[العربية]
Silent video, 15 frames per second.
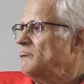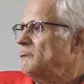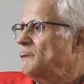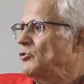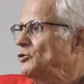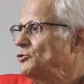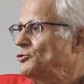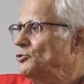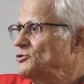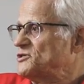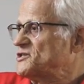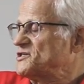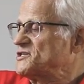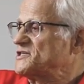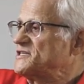منذ
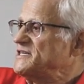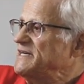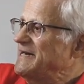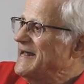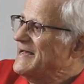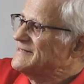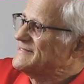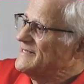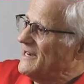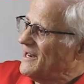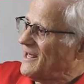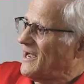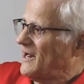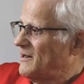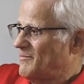الستينات ديال
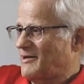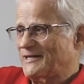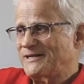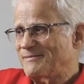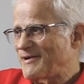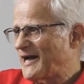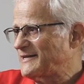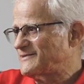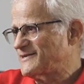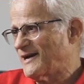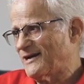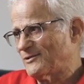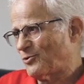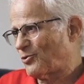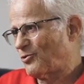القرن الماضي مع
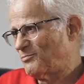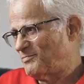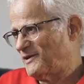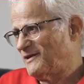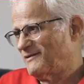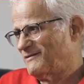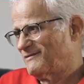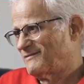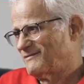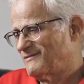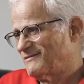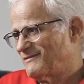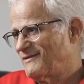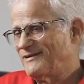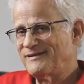الاتحاد الاوروبي
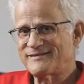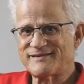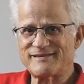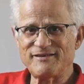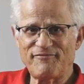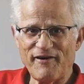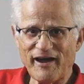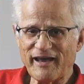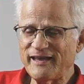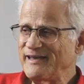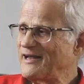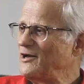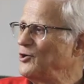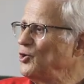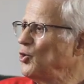
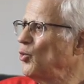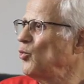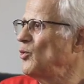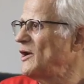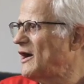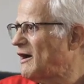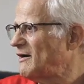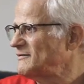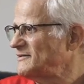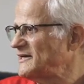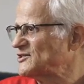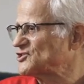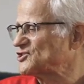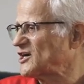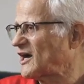الاتفاقيه الاولى ديال
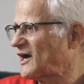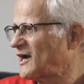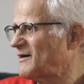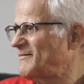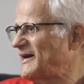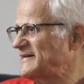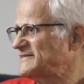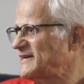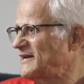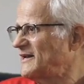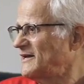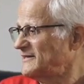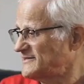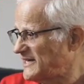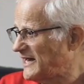الشراكه مع
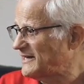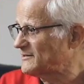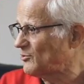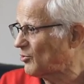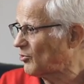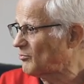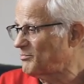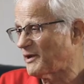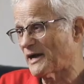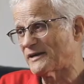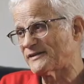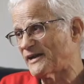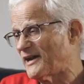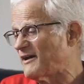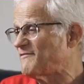الاتحاد الاوروبي راه
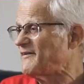درناها